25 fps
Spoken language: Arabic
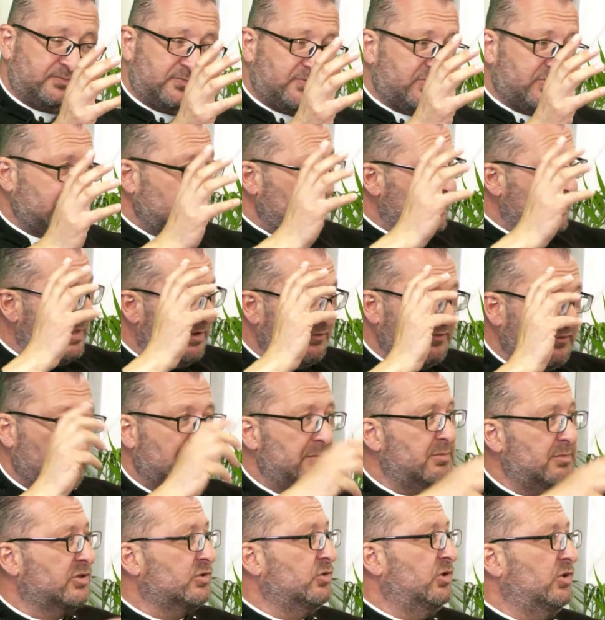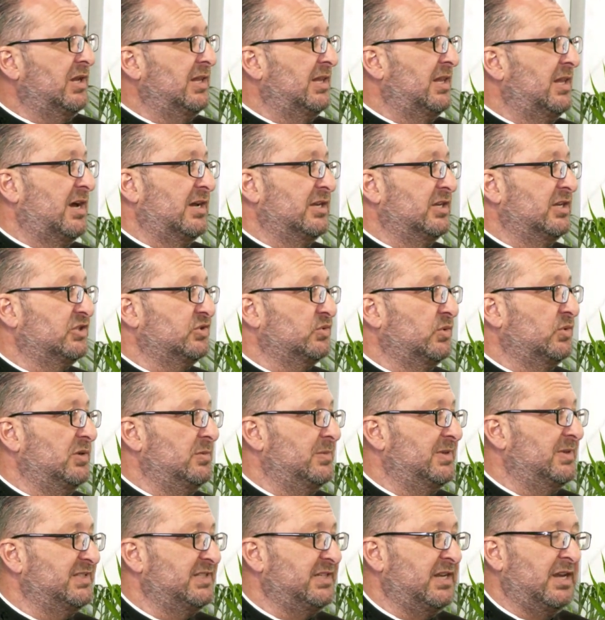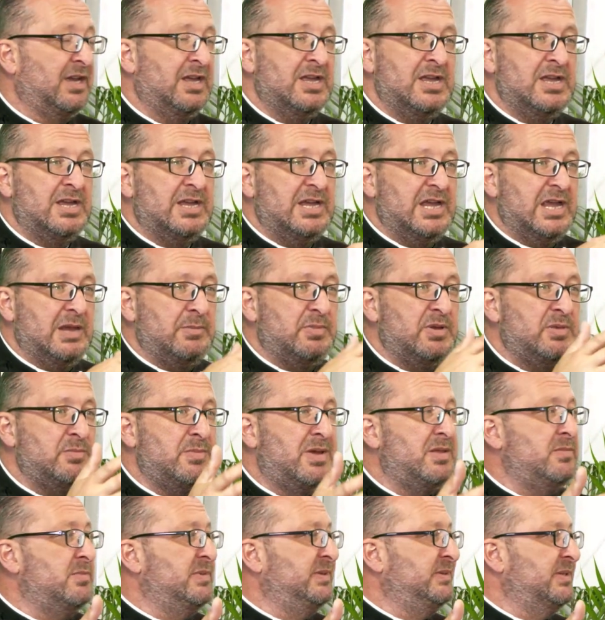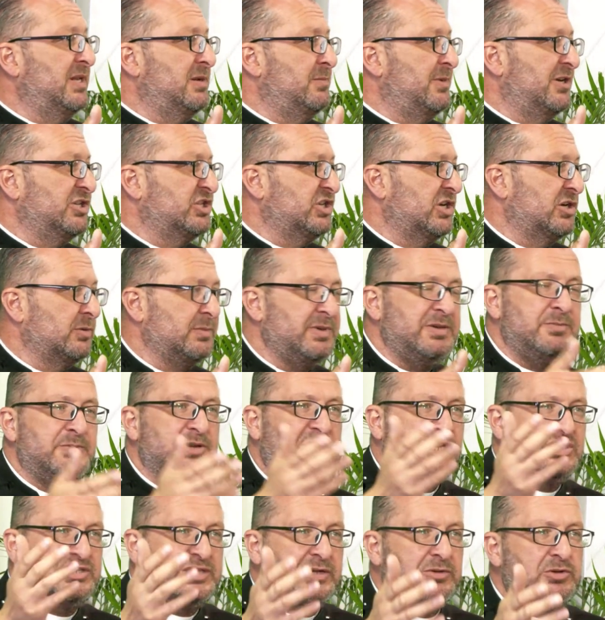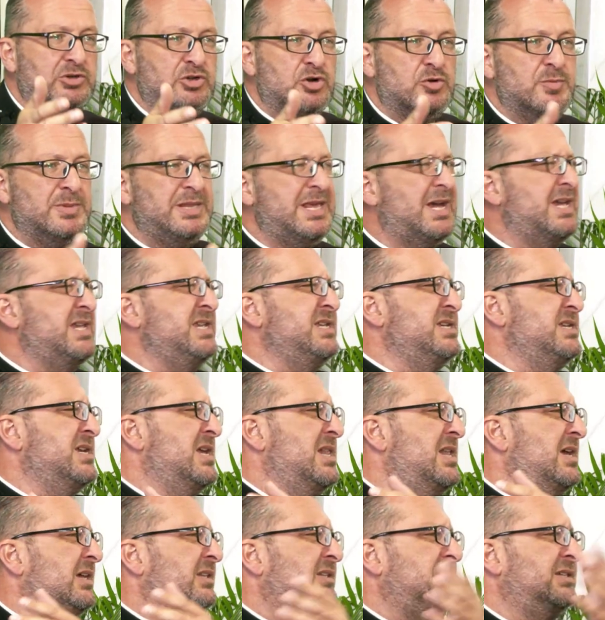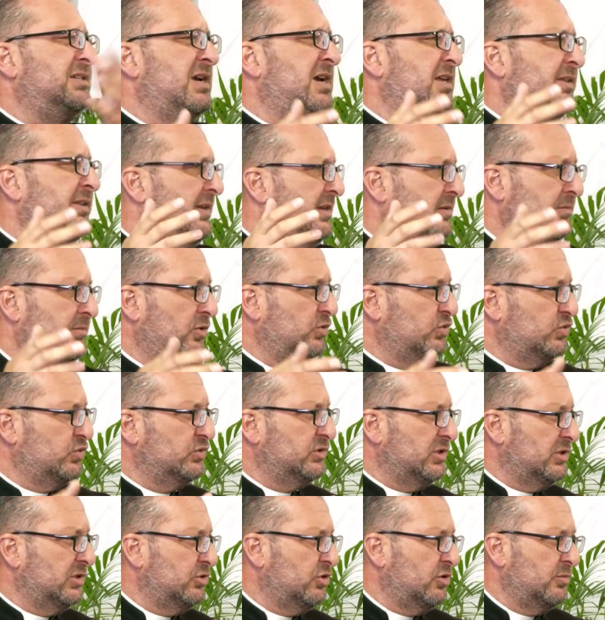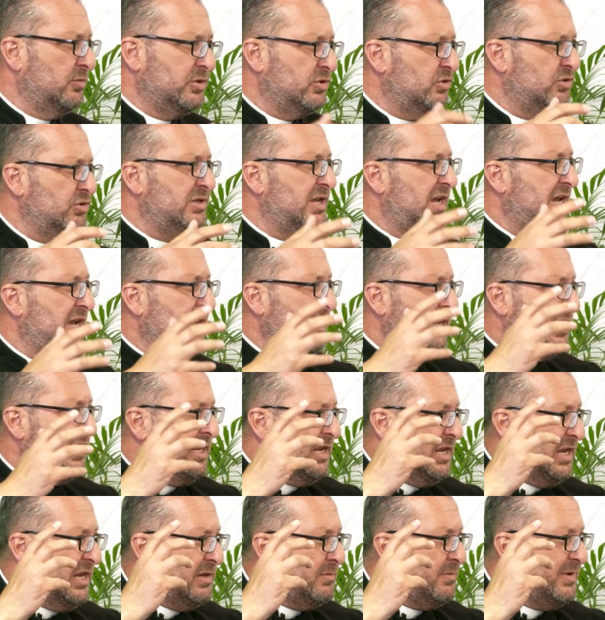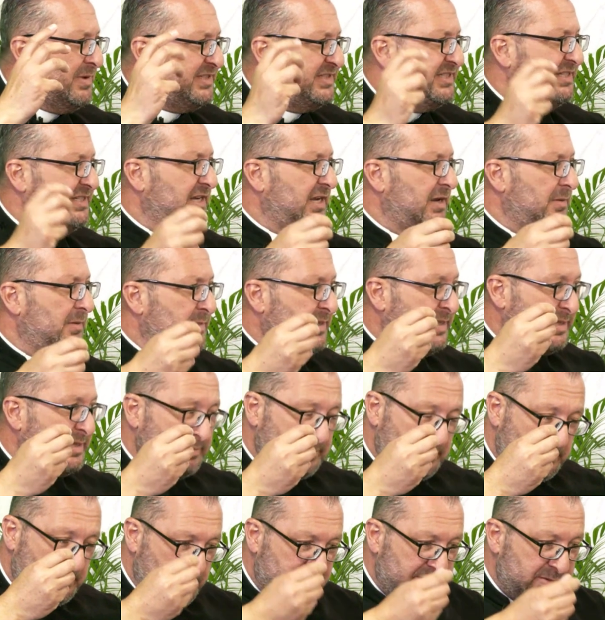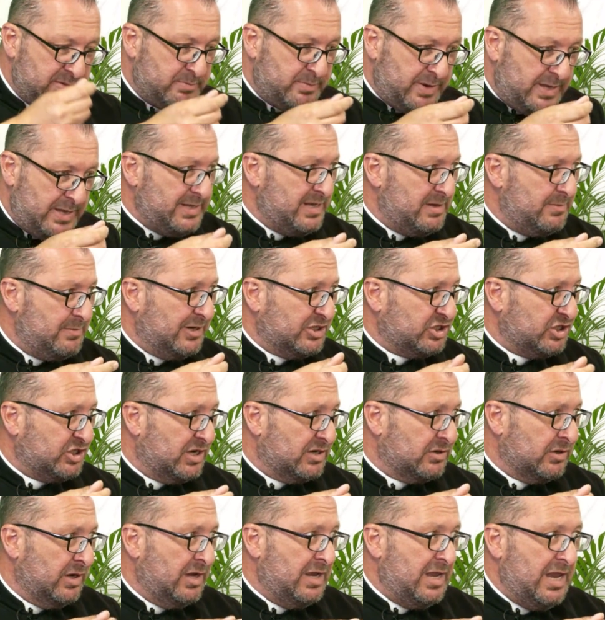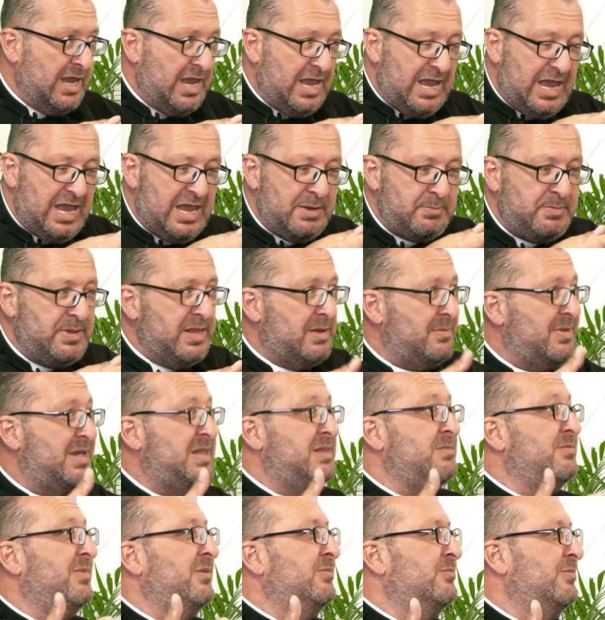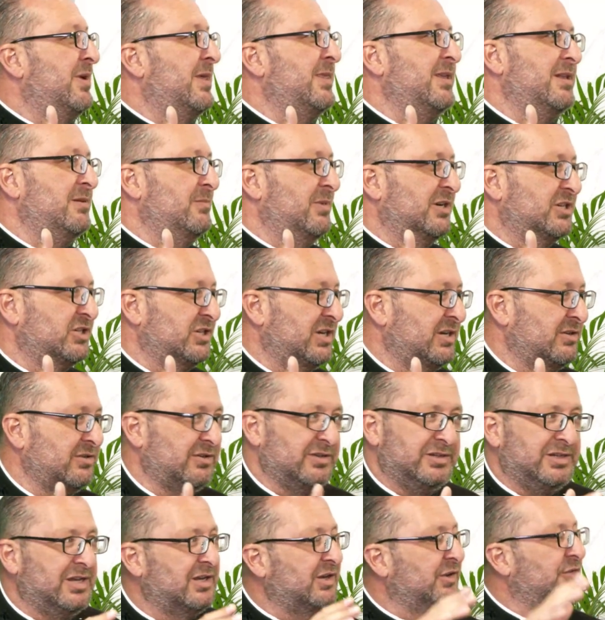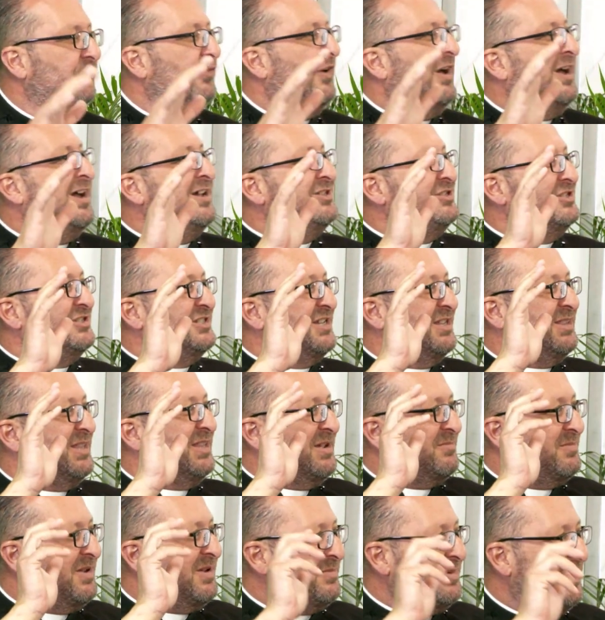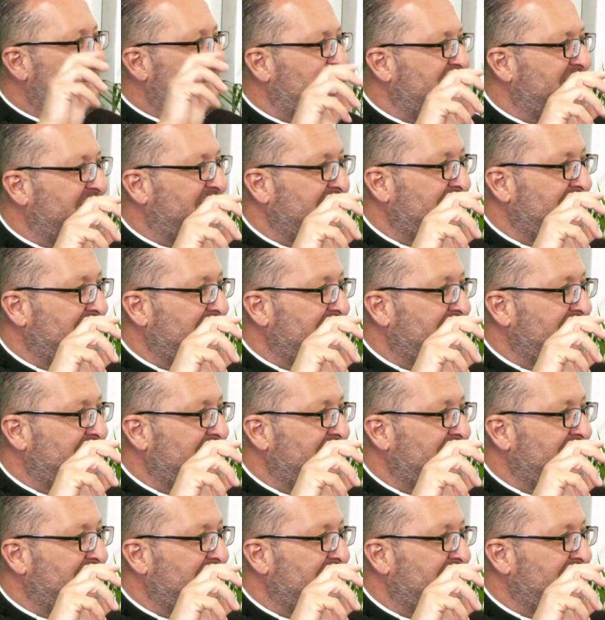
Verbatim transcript: نفخة من روح الله يسوع المسيح ابن من من البشر مين بيقدر اليوم من أي الأديان اللي موجودة اليوم يقولنا المسيح من من بني البشر ابن من من بني البشر يقف عاجزا امام هذا